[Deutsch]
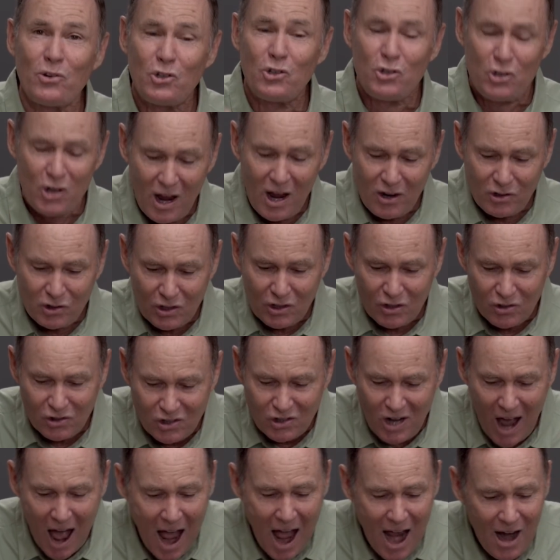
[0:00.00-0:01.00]
und hatte
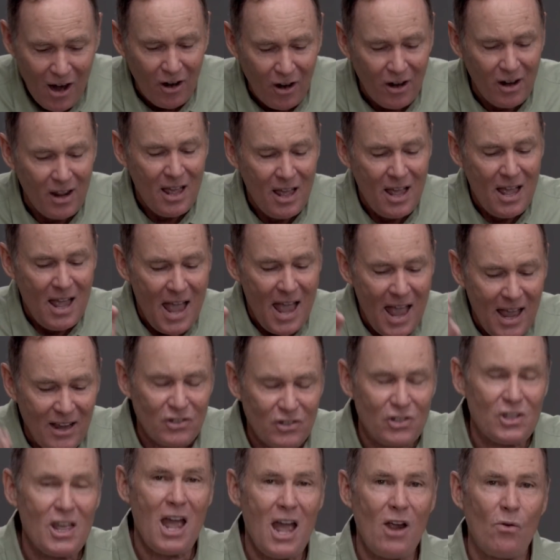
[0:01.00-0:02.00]
ebenso großen Verlust
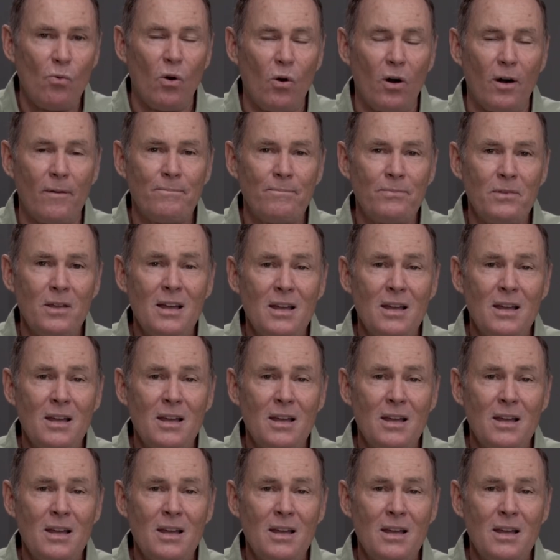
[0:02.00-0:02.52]
erlitten wie sie.